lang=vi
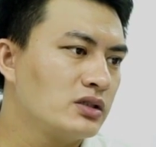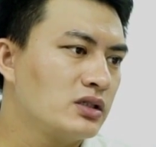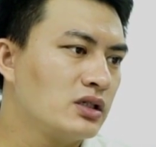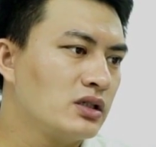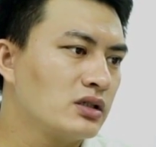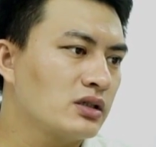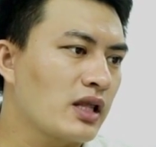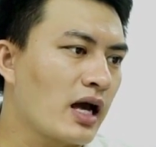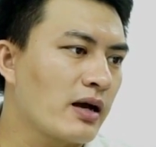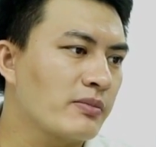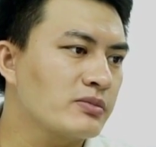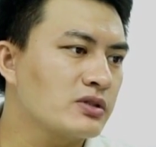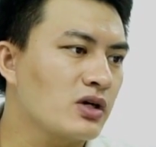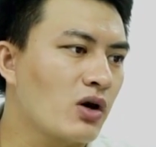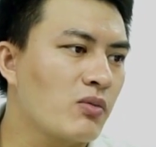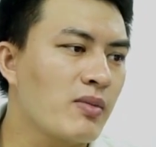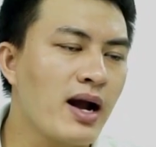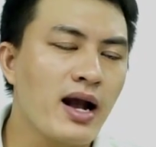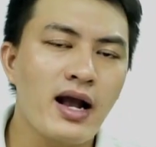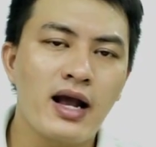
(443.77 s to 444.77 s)

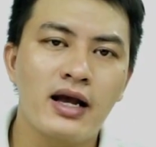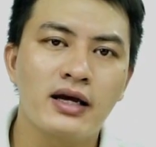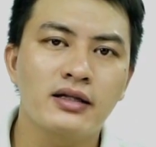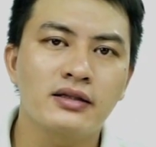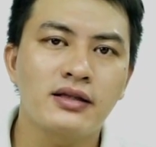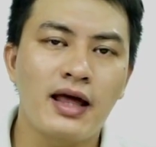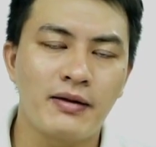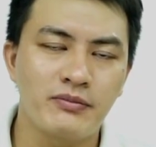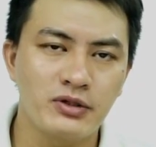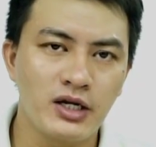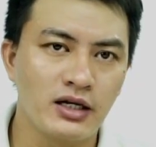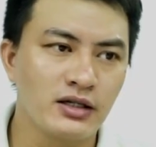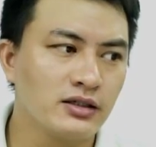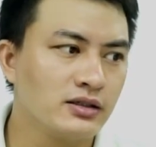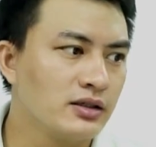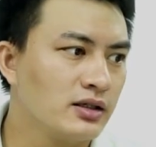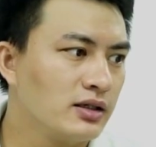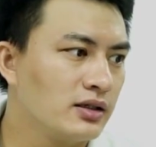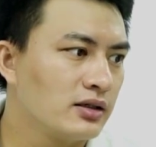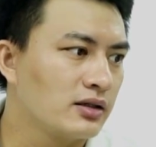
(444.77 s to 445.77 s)
9863A 8 nhân.
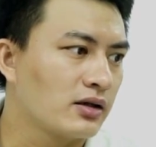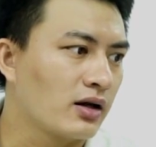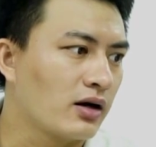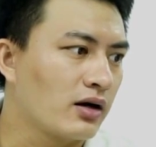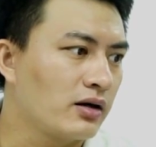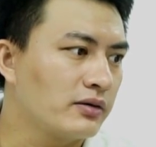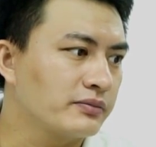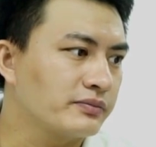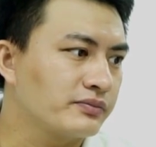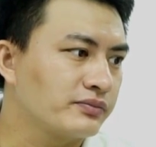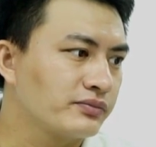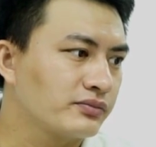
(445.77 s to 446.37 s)
Đó.